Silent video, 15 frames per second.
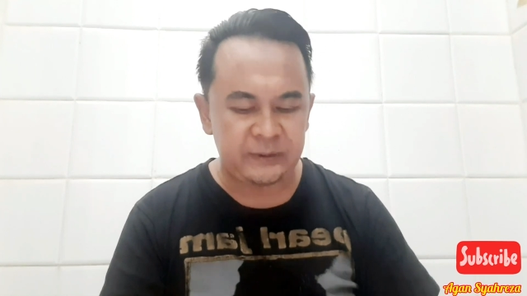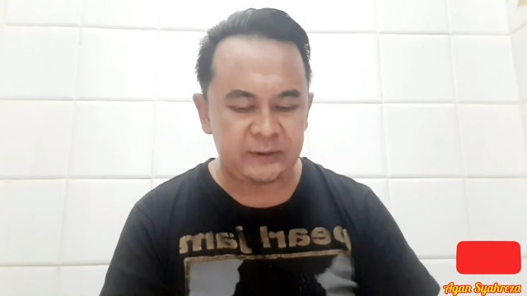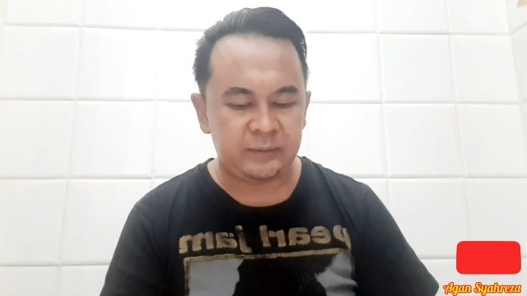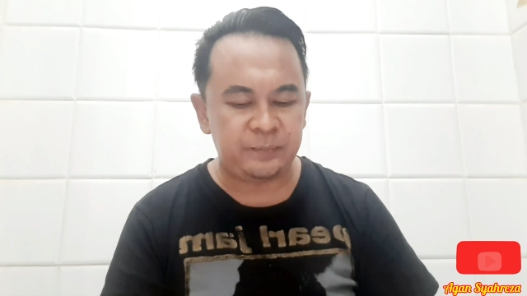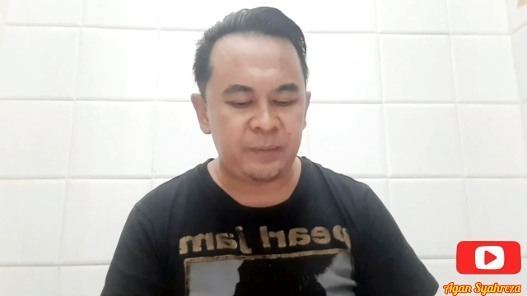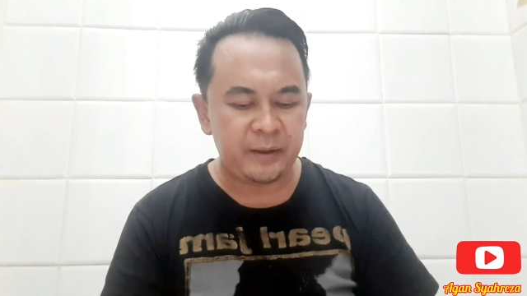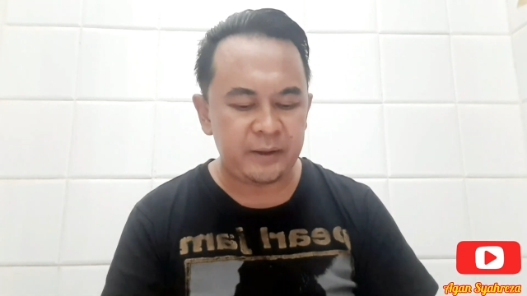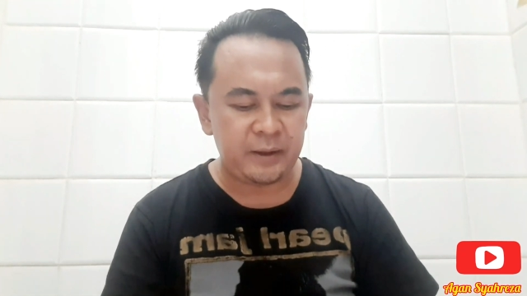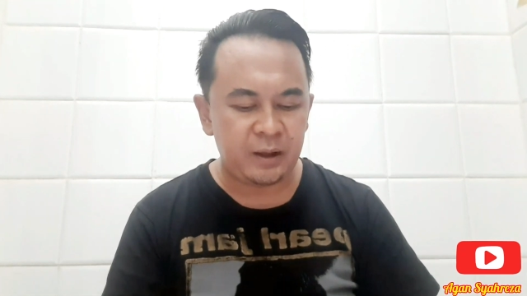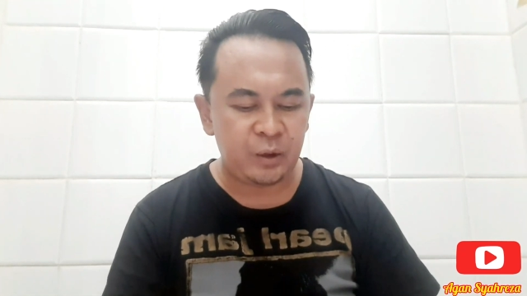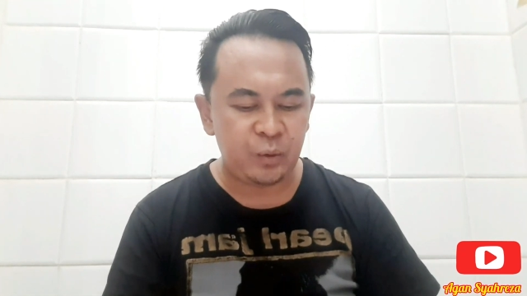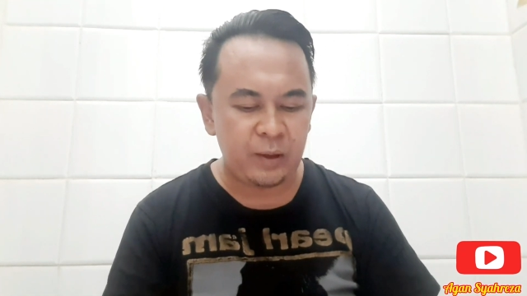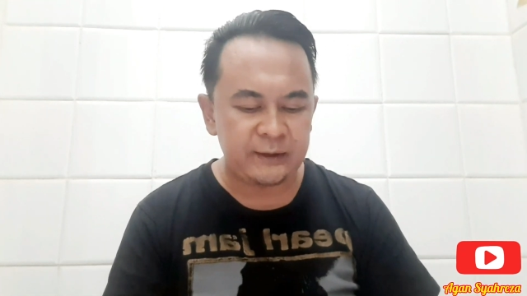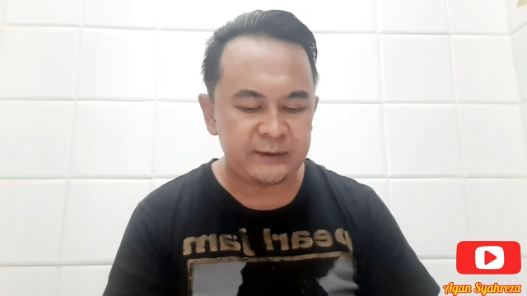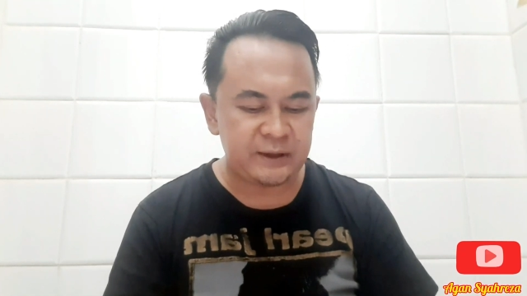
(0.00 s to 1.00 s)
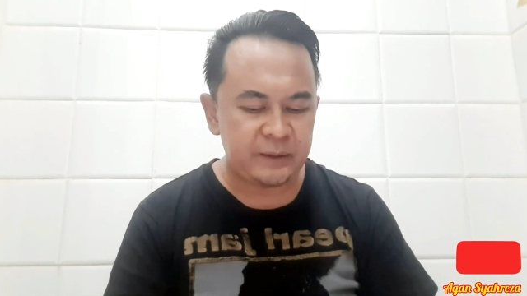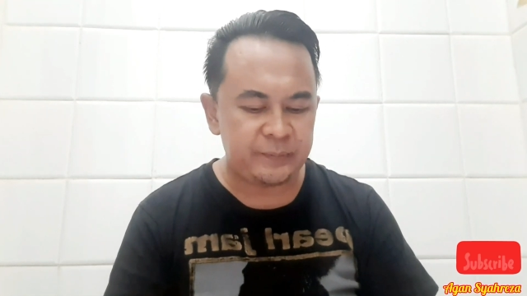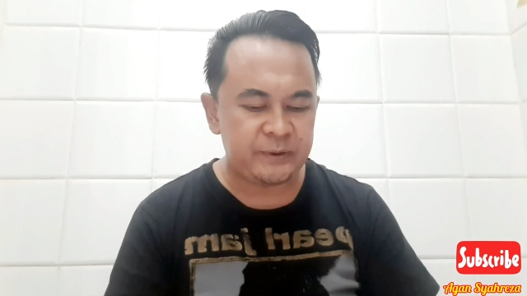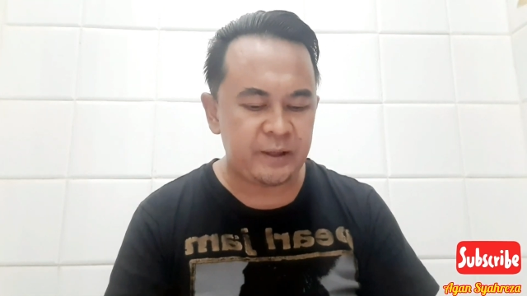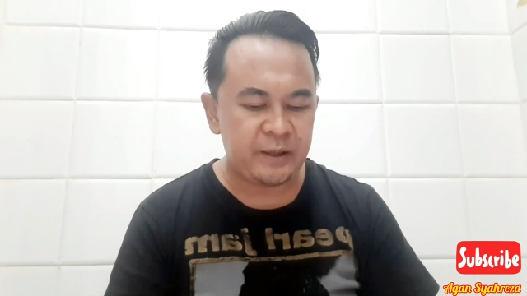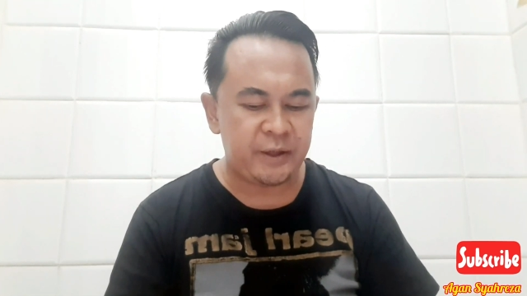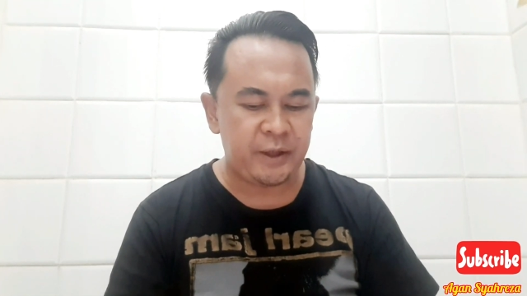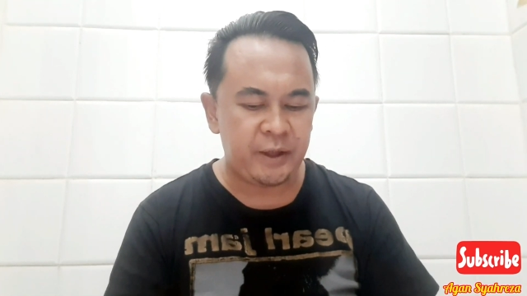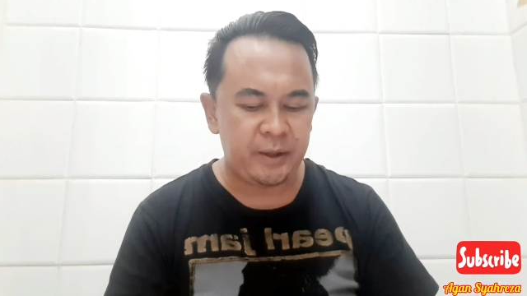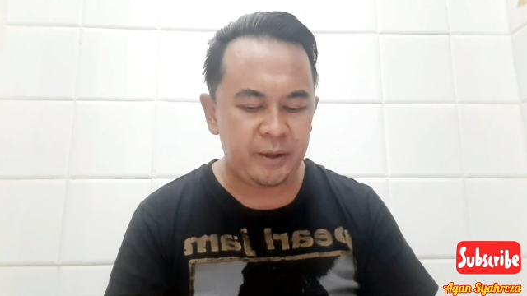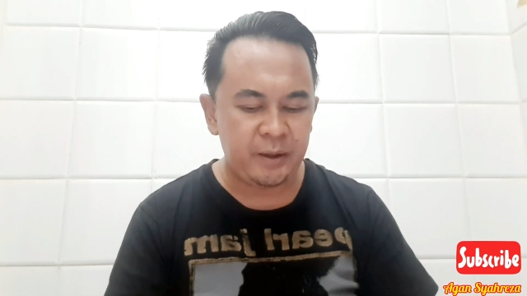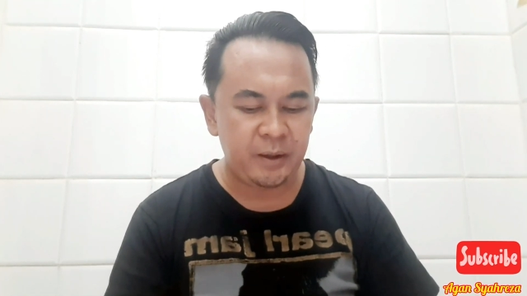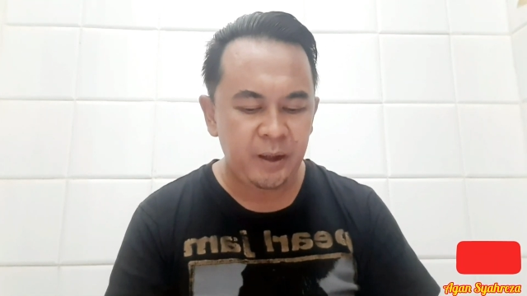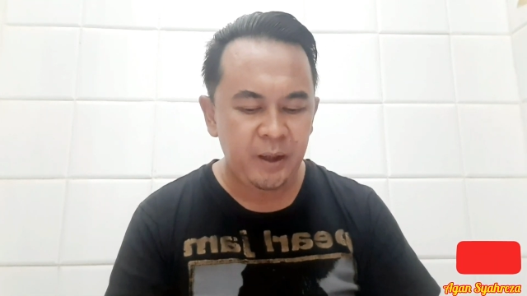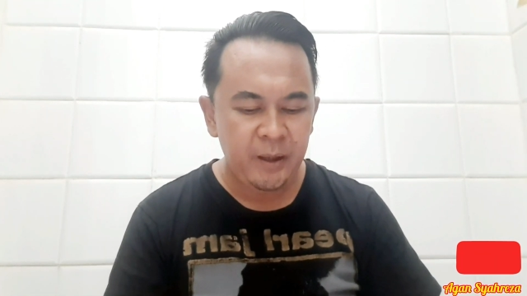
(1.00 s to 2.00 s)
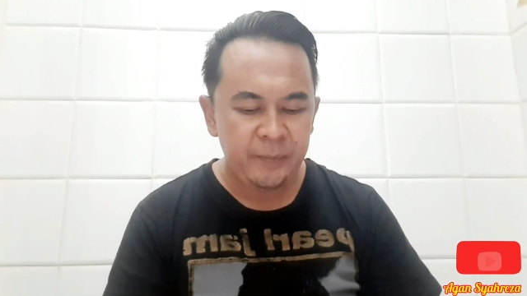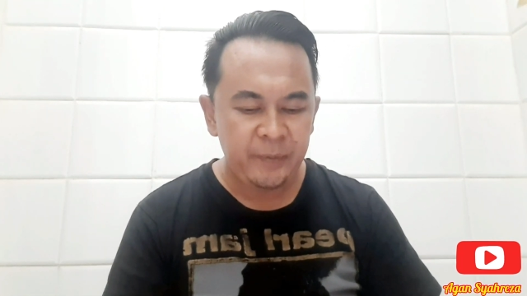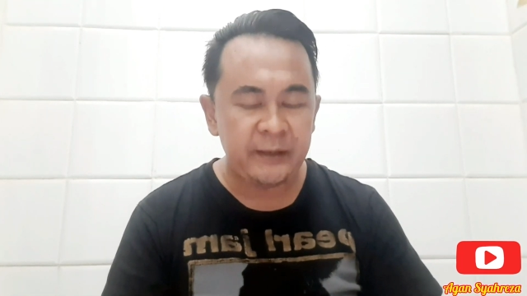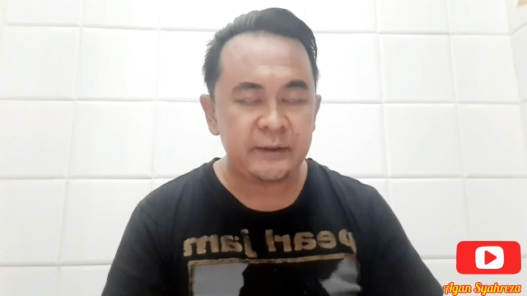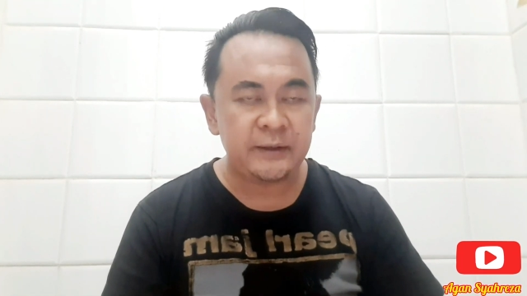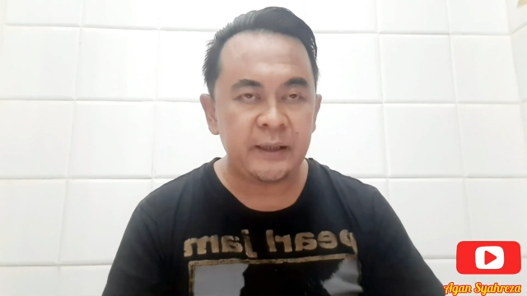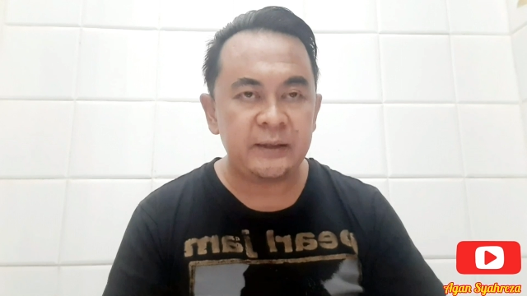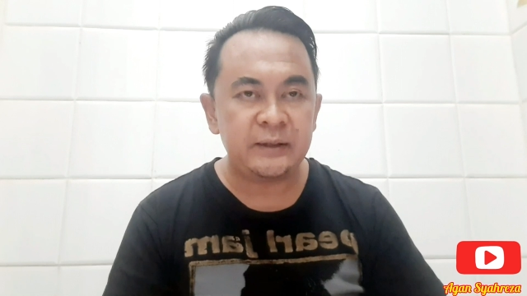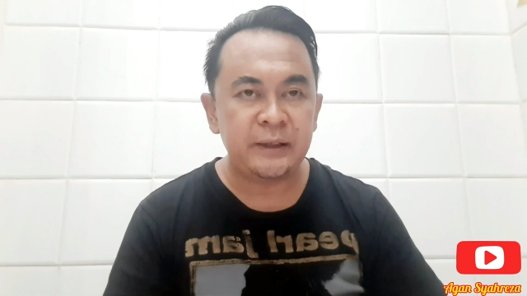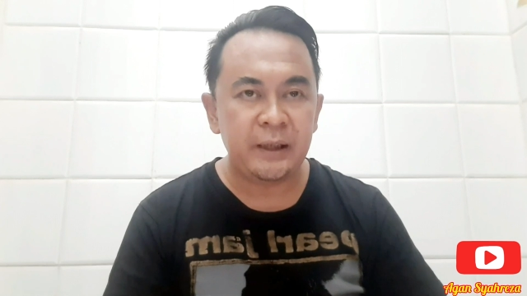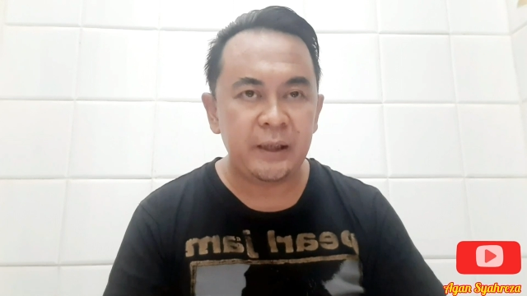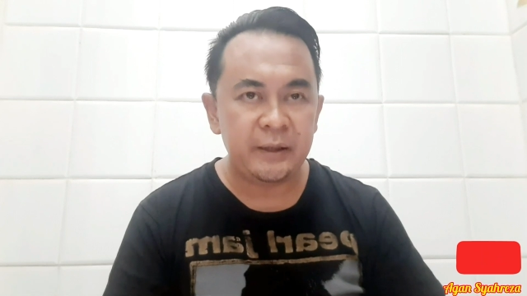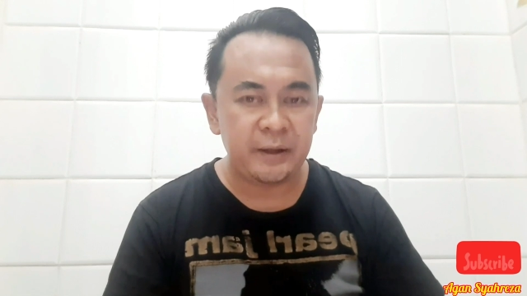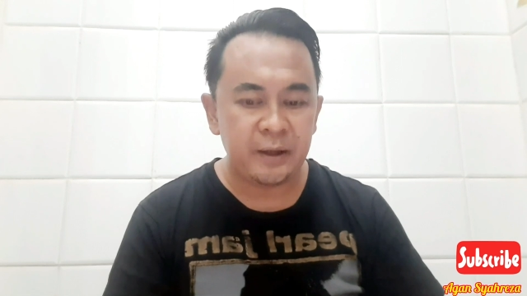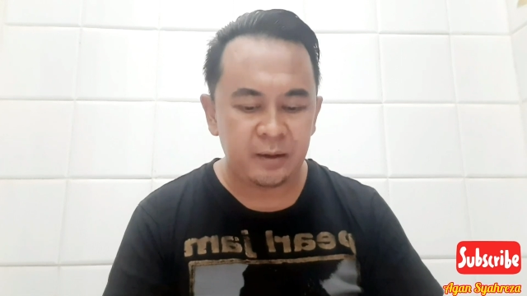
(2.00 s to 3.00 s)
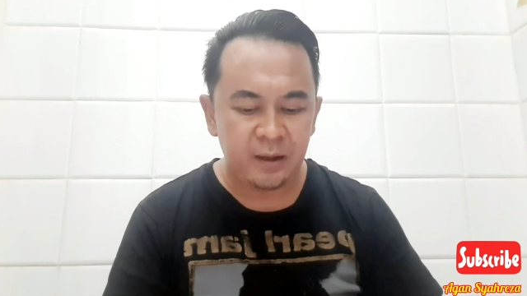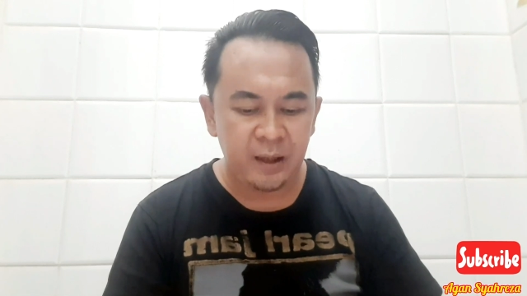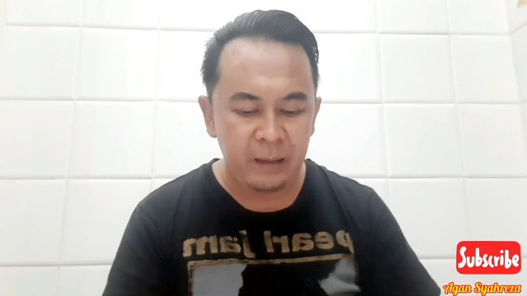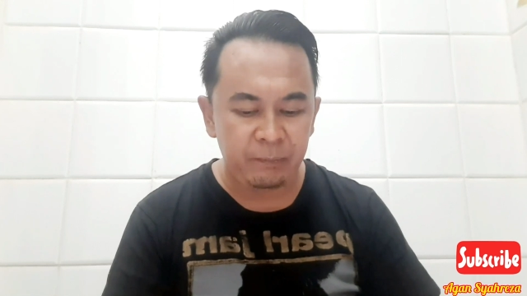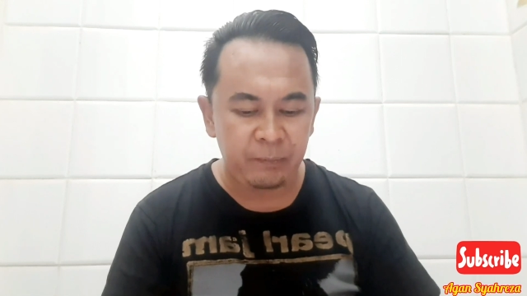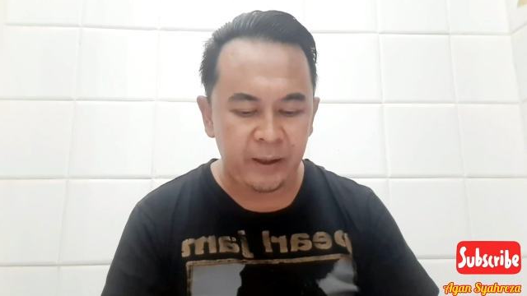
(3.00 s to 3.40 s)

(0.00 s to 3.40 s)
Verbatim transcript: Persebaya dua strip saja ya PSS nilainya 8